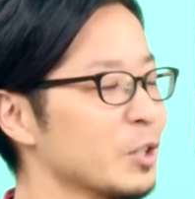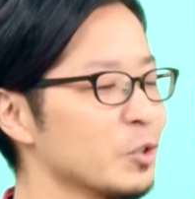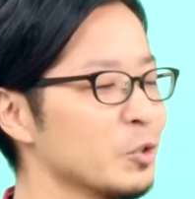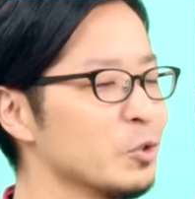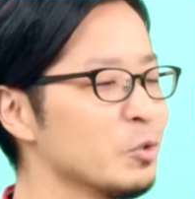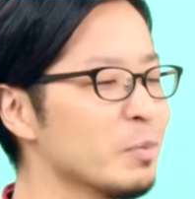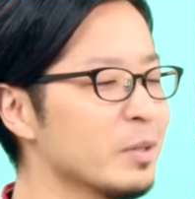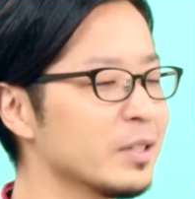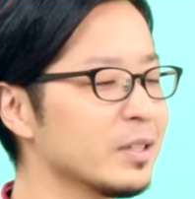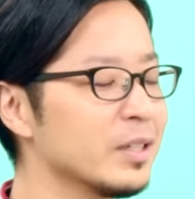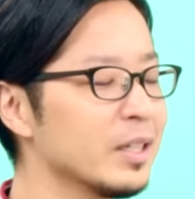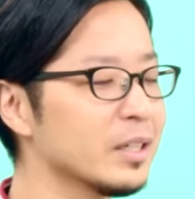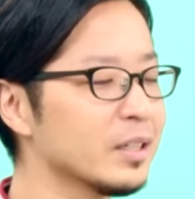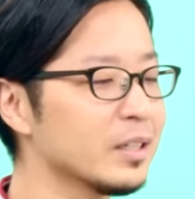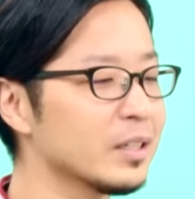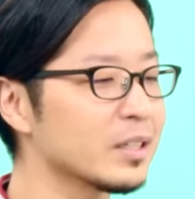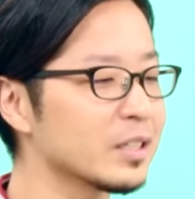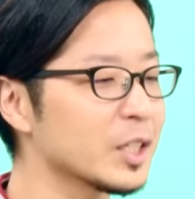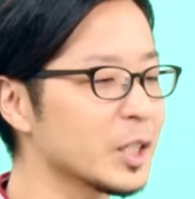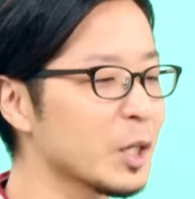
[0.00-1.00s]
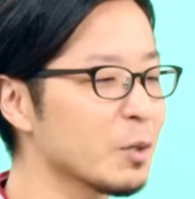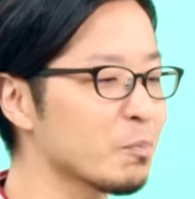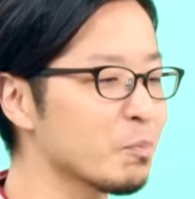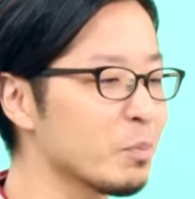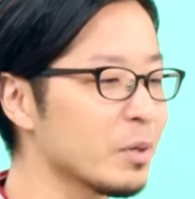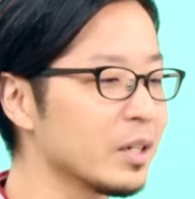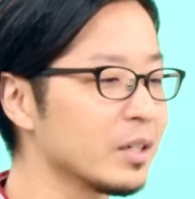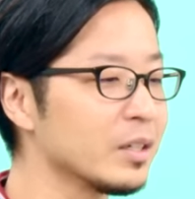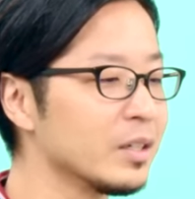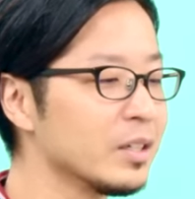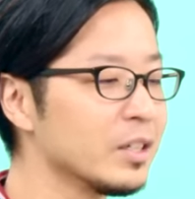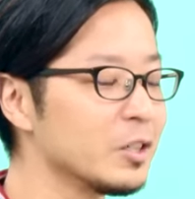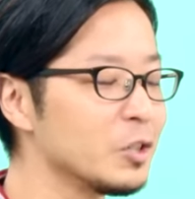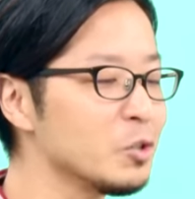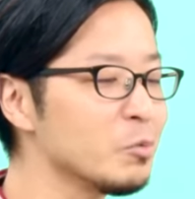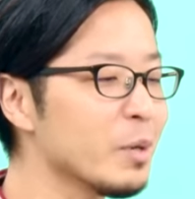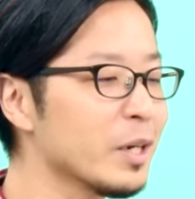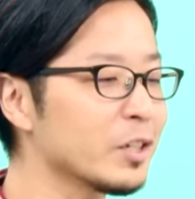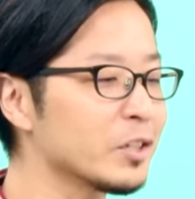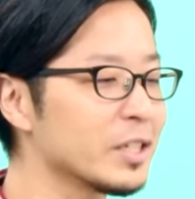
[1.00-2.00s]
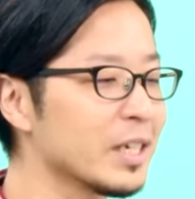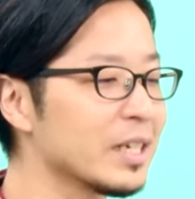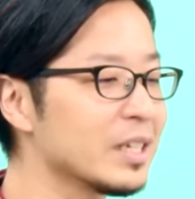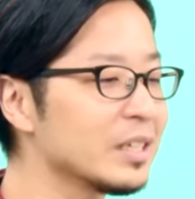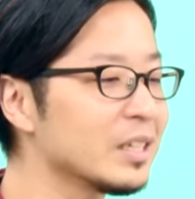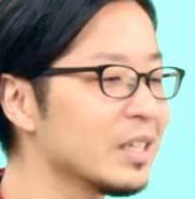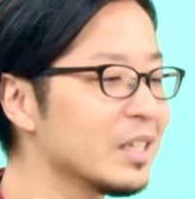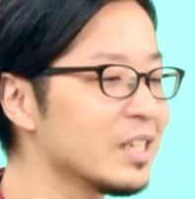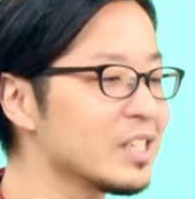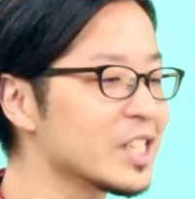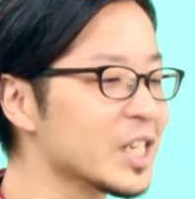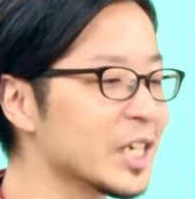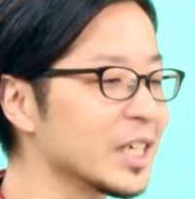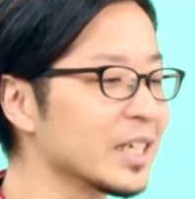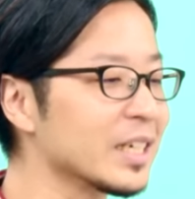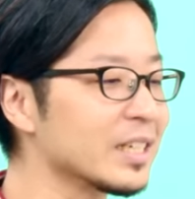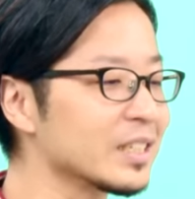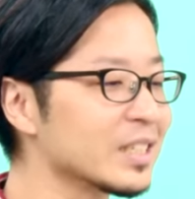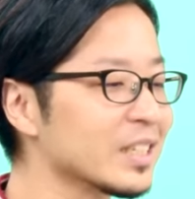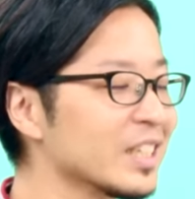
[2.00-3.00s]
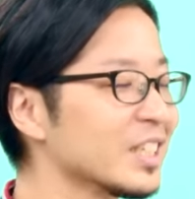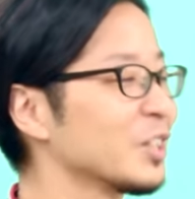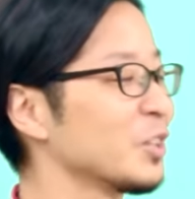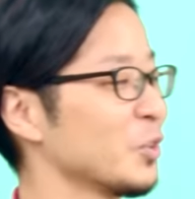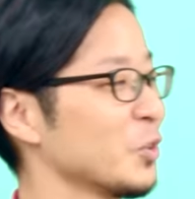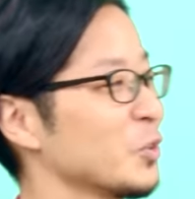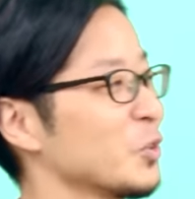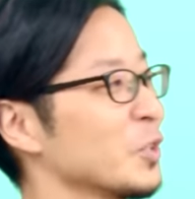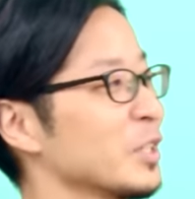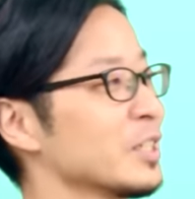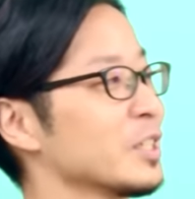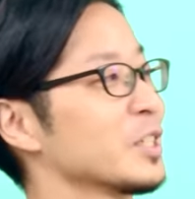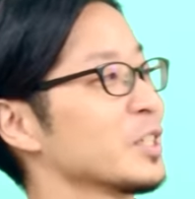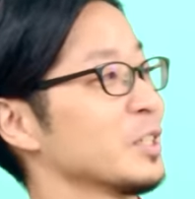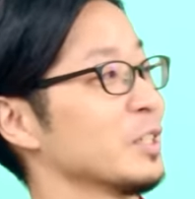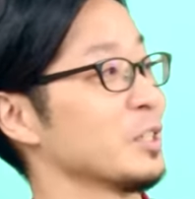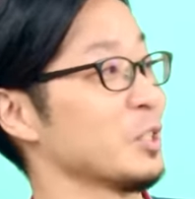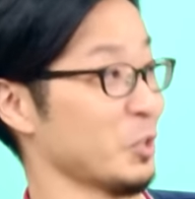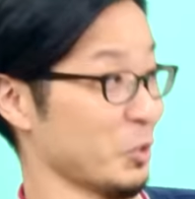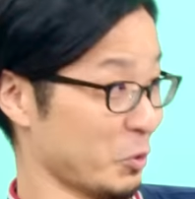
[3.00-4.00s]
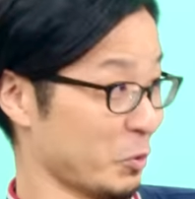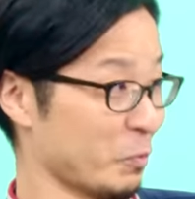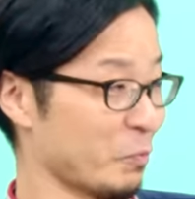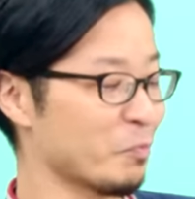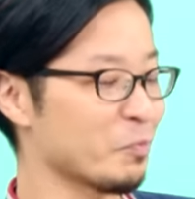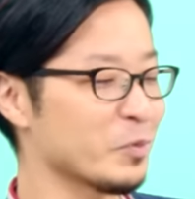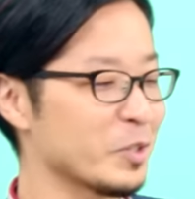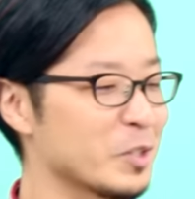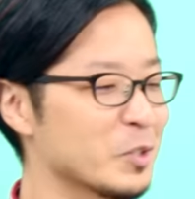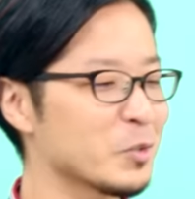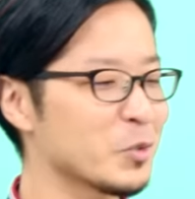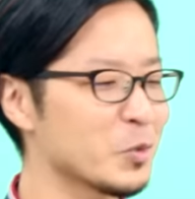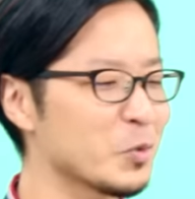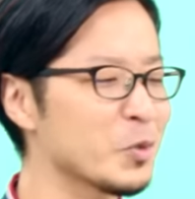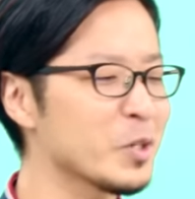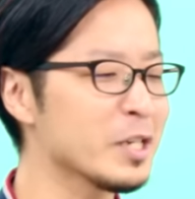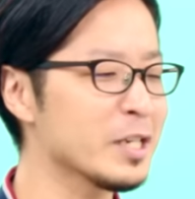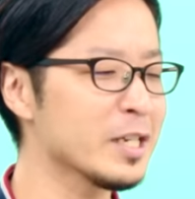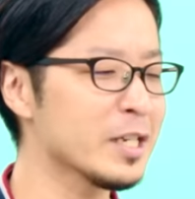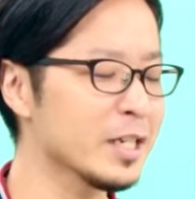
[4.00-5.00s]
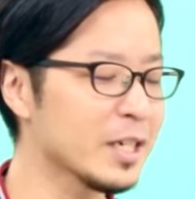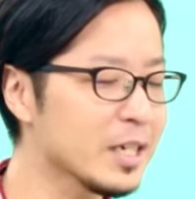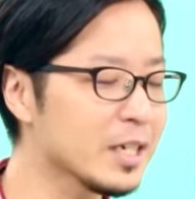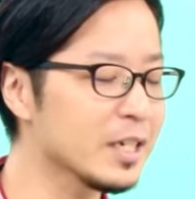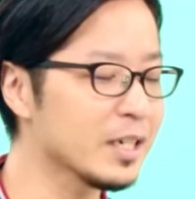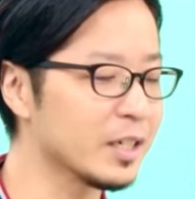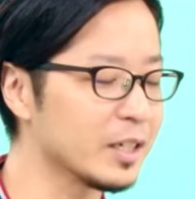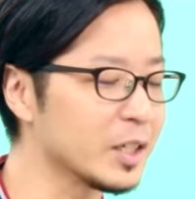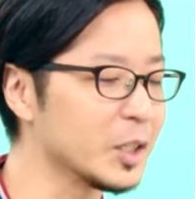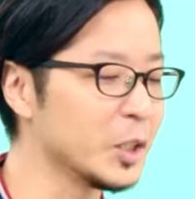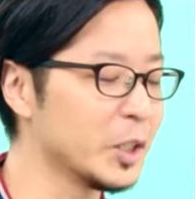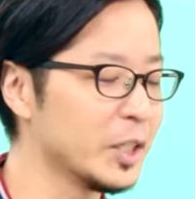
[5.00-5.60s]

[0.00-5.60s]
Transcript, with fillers: で、うんま、だってさやっぱ「うまくやりてえじゃんかさ」って曲なんですよ。うん、それが、